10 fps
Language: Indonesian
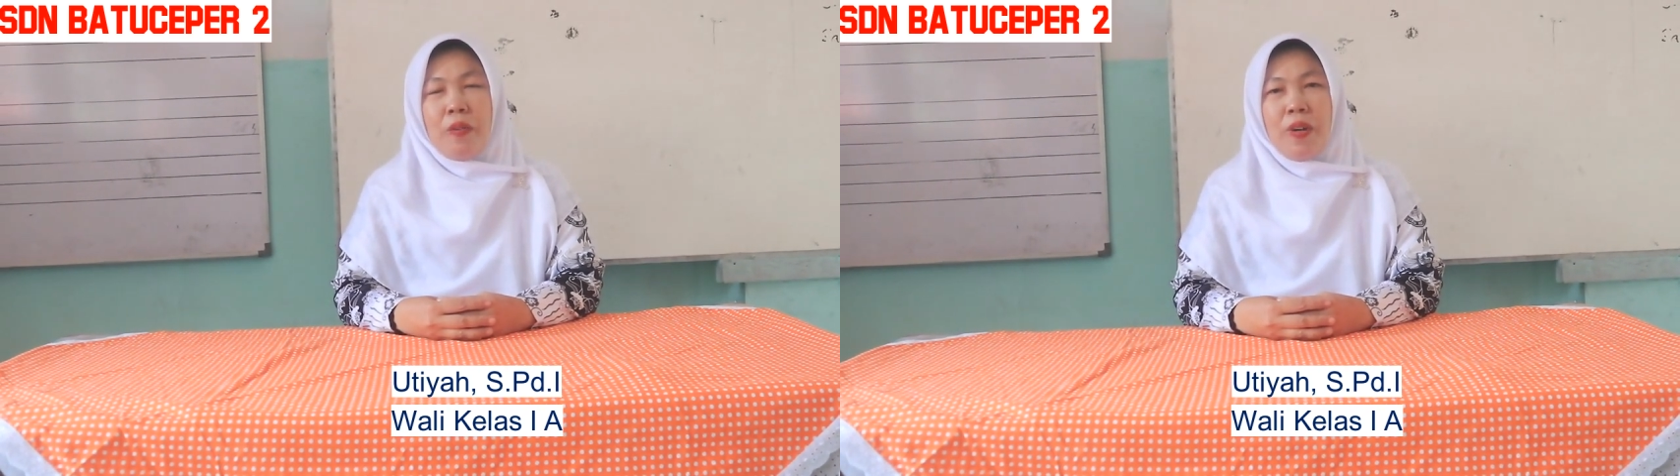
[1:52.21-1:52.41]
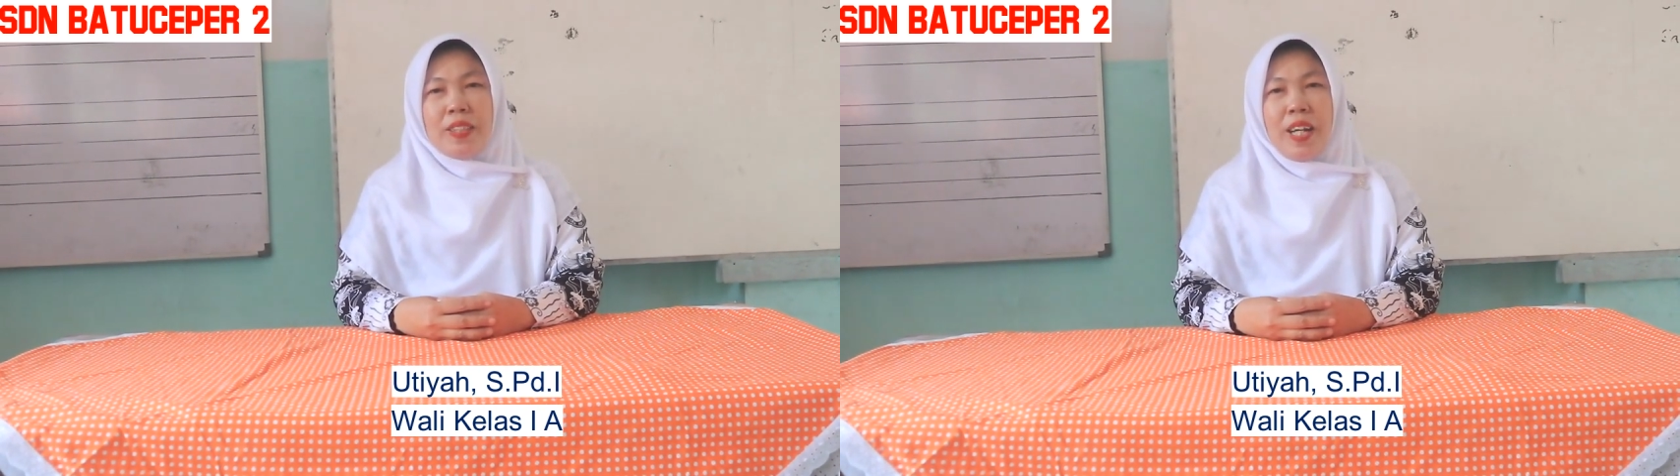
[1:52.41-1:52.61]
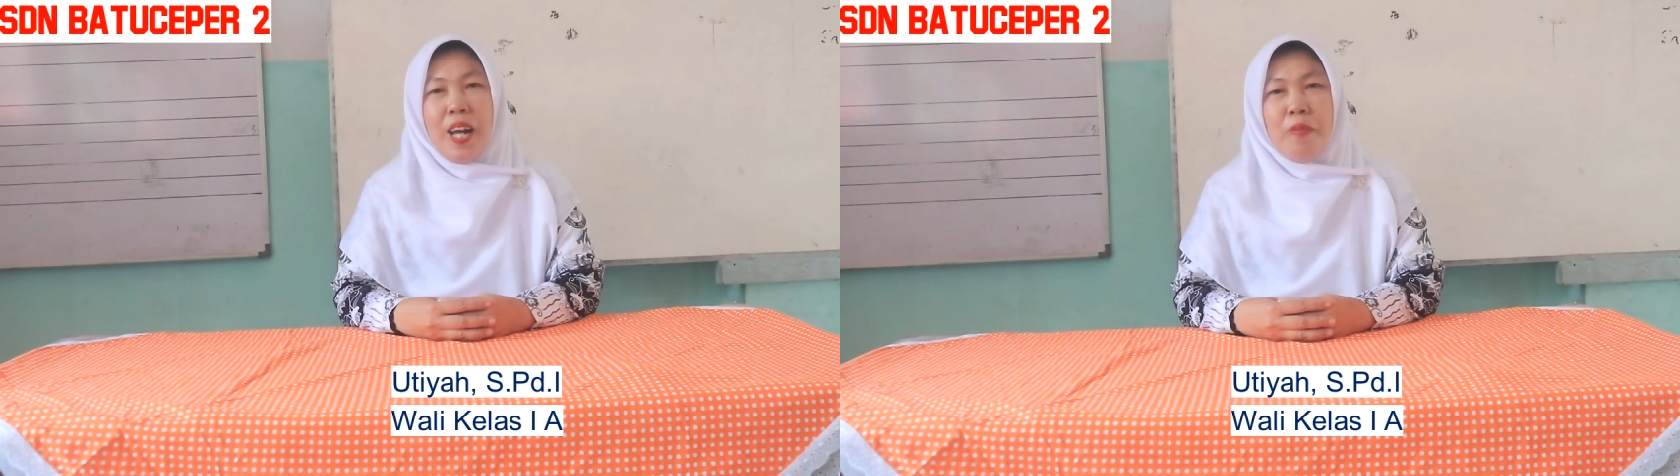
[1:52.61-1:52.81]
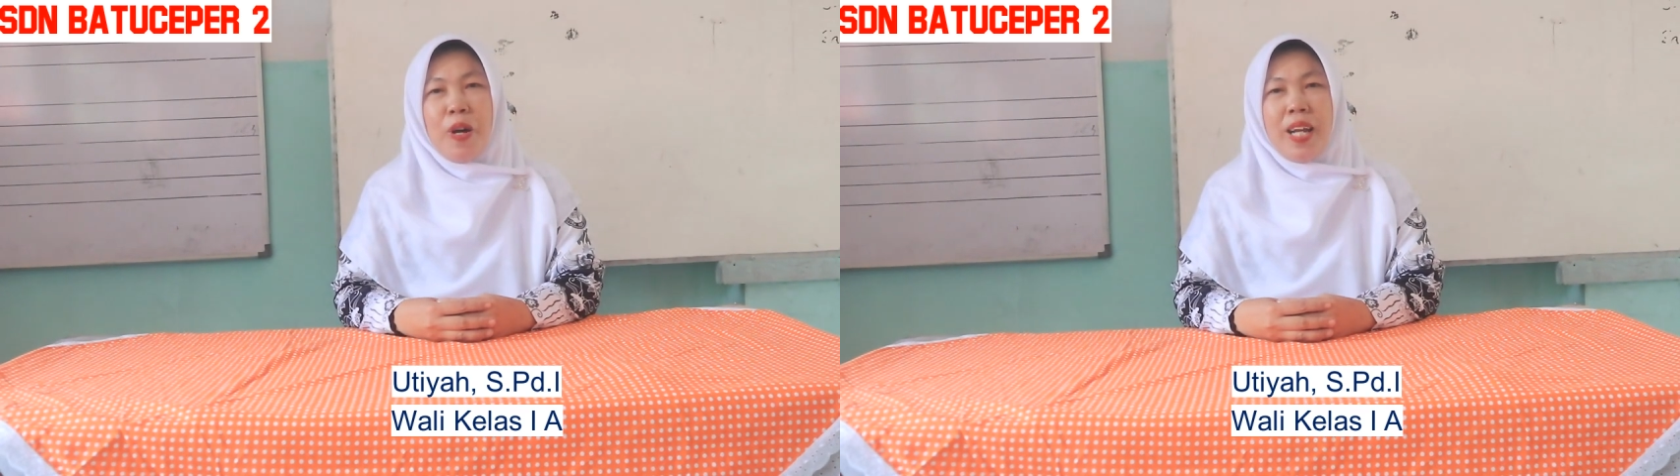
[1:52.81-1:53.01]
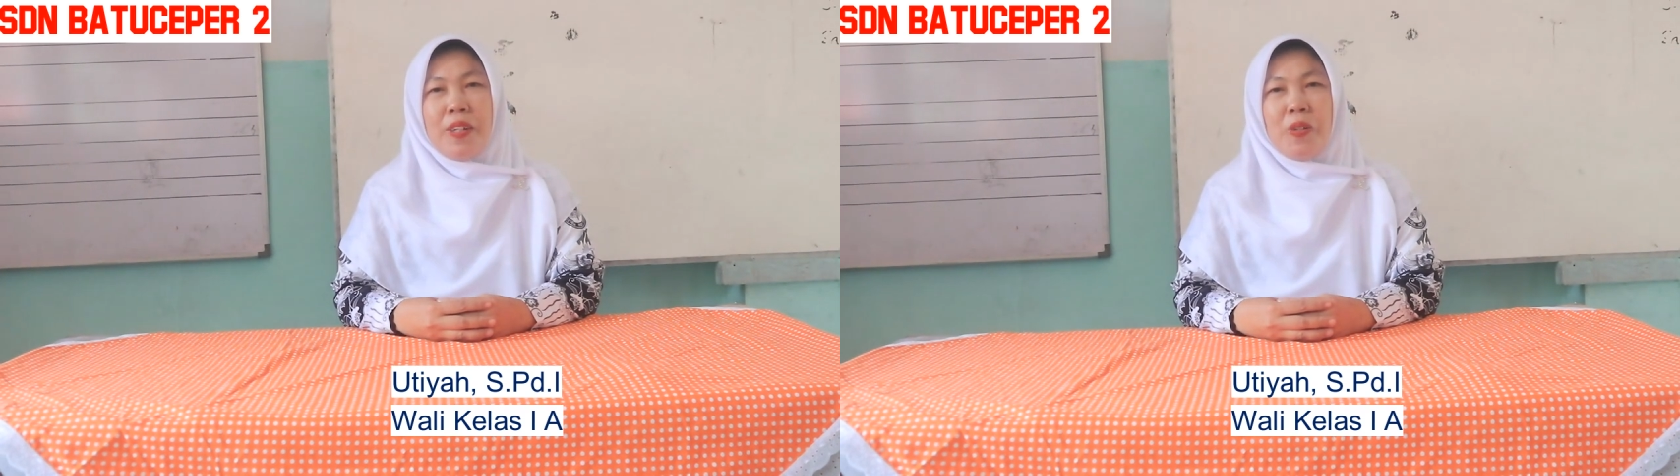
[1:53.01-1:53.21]

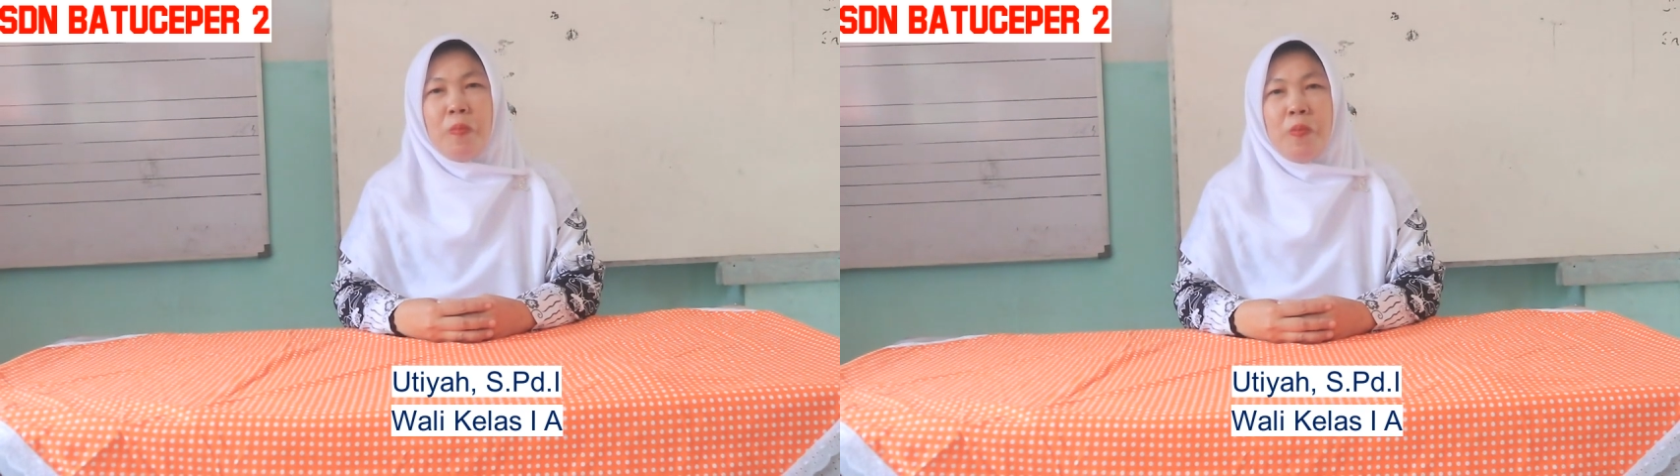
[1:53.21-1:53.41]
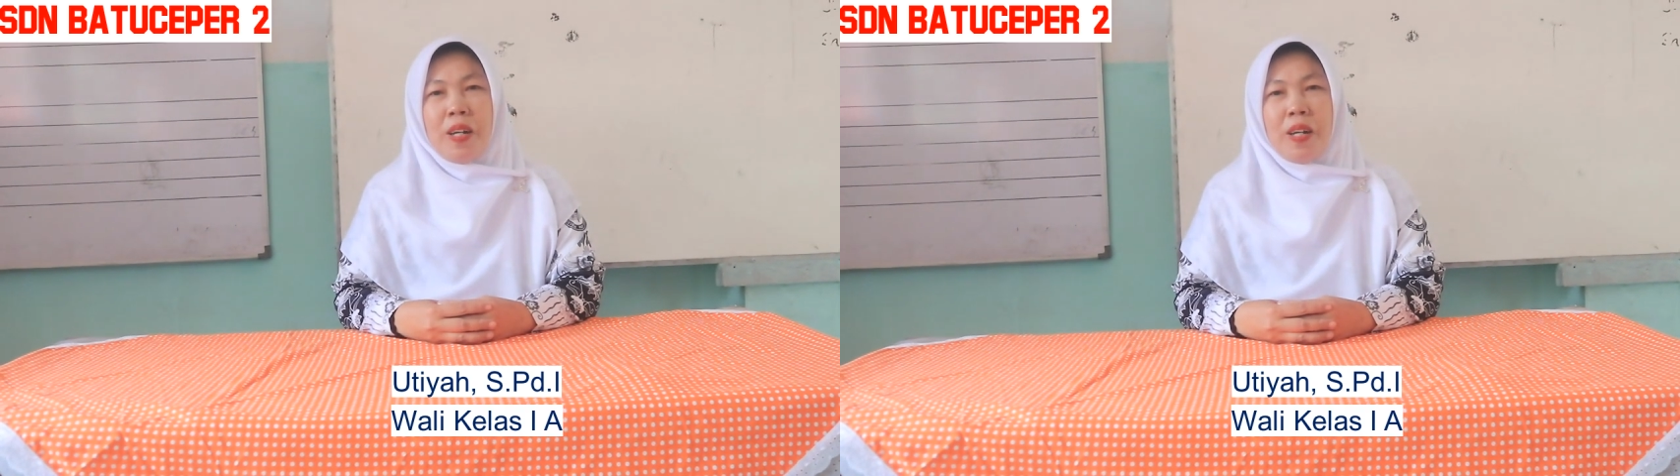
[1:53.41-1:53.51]
Wassalamualaikum